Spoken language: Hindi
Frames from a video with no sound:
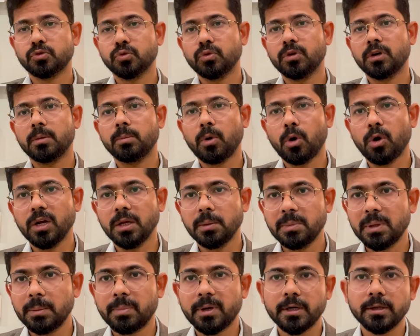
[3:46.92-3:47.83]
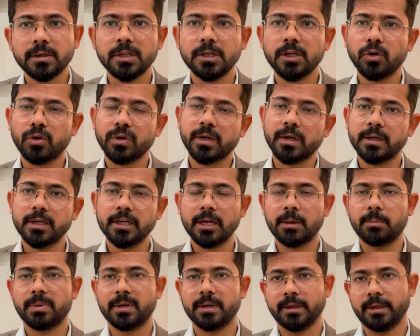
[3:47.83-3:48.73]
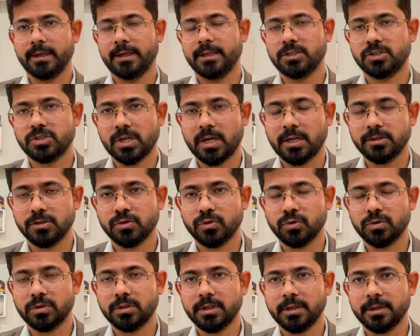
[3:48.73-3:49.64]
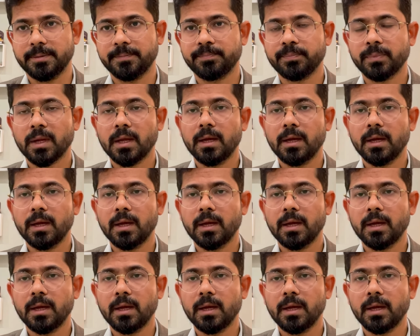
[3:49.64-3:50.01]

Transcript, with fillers: शुगर बॉडी में बढ़ती है और गठिया बढ़ने के चांस होते हैं